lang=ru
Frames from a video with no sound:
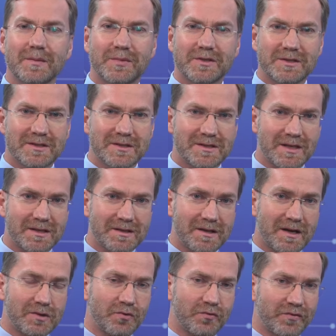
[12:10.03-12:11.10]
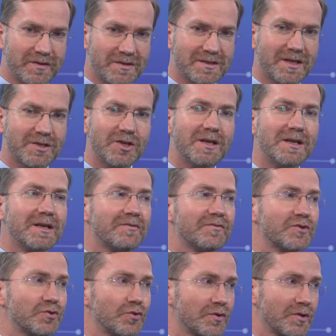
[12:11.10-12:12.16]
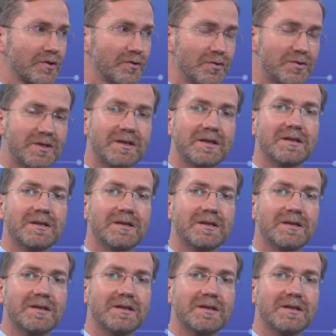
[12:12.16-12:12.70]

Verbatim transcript: 50-х годов и назначали их в высоких дозах,